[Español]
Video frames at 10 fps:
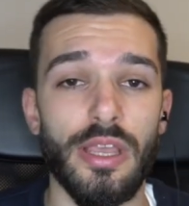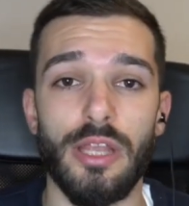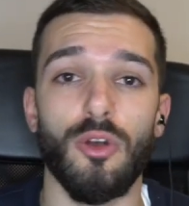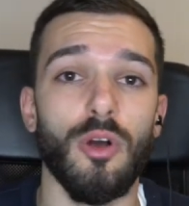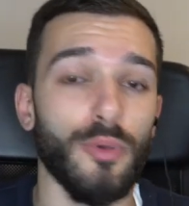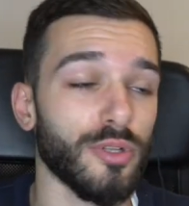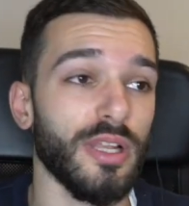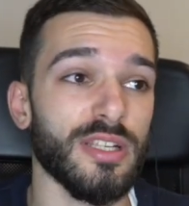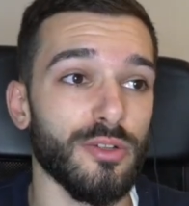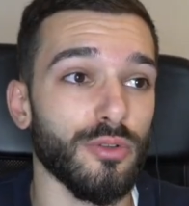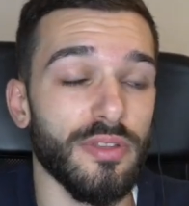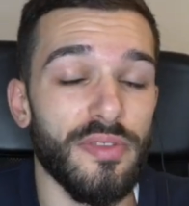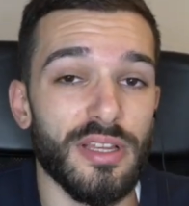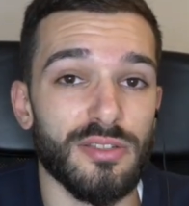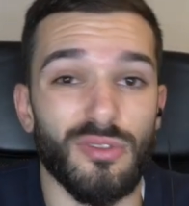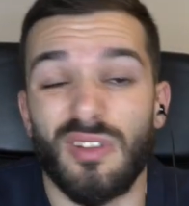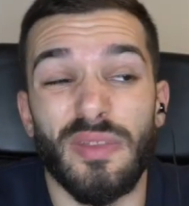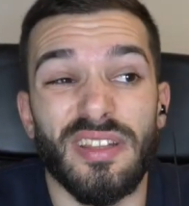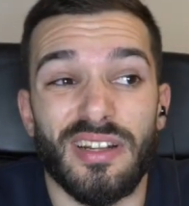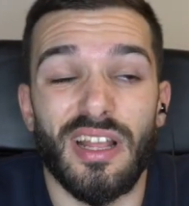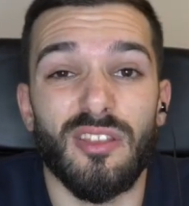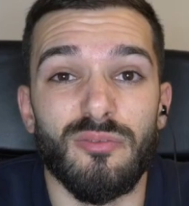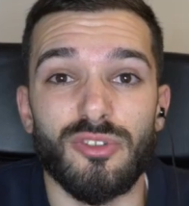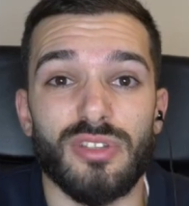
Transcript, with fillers: Y luego portales de noticias totalmente random.